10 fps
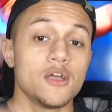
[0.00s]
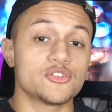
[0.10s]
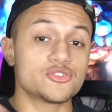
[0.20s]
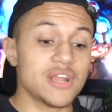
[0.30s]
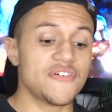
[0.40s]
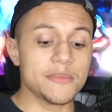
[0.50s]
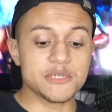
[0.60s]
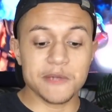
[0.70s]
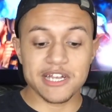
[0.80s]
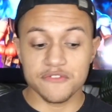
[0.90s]
Sur ce la famille j'espère
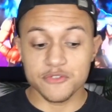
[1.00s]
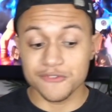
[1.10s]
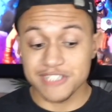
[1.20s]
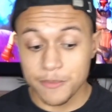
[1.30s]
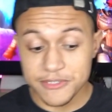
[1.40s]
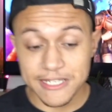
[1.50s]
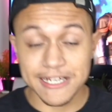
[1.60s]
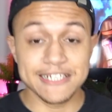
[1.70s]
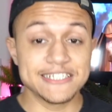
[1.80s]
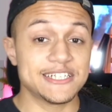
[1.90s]
que la vidéo vous a plu c'est le cas
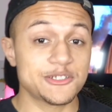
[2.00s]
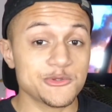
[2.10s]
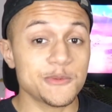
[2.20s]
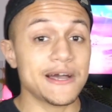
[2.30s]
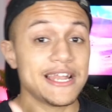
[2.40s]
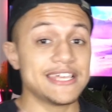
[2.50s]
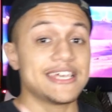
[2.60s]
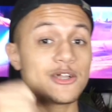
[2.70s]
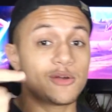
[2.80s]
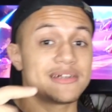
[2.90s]
n'hésitez surtout pas à liker,
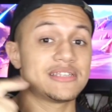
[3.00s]
commenter,